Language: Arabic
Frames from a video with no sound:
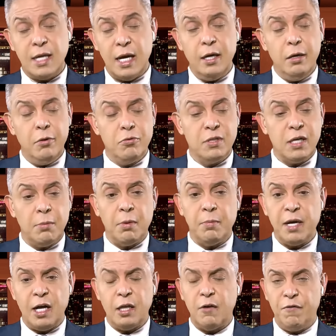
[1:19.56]
زيه زي
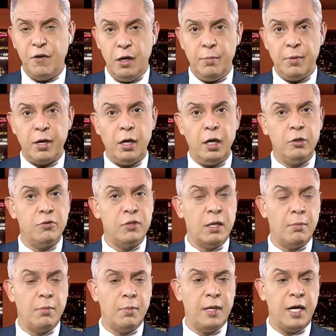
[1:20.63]
ما بيحظى في الامارات
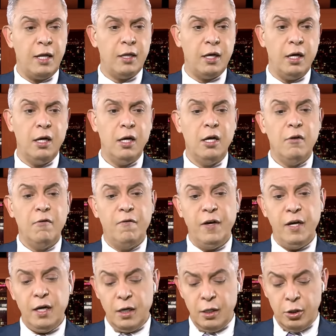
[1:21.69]
وزي ما بيحظى
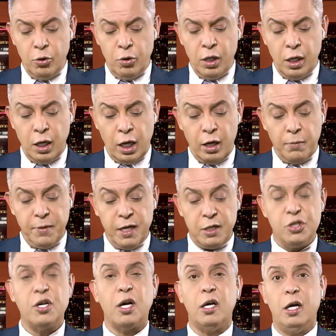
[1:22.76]
في الدول
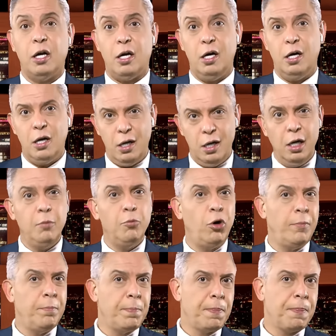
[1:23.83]
العربيه الشقيقه
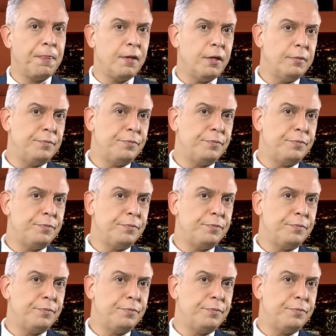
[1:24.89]
المهم